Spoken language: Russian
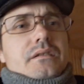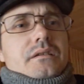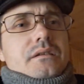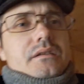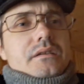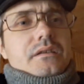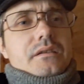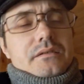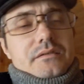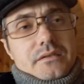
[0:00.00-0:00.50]

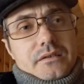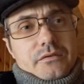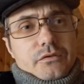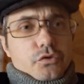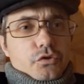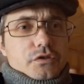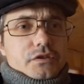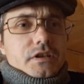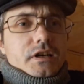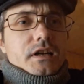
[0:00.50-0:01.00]
Если вы
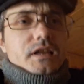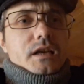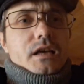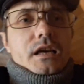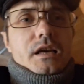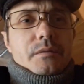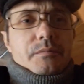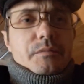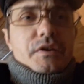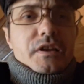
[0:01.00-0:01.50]
устали
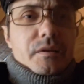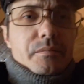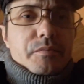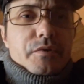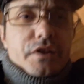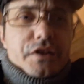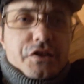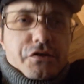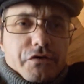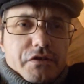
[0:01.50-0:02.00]

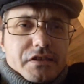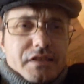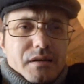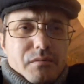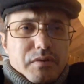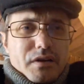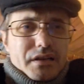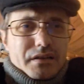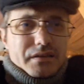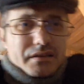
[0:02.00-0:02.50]
переплачивать за
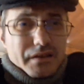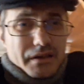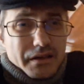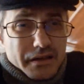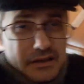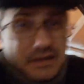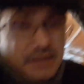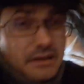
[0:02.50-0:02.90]
бренды,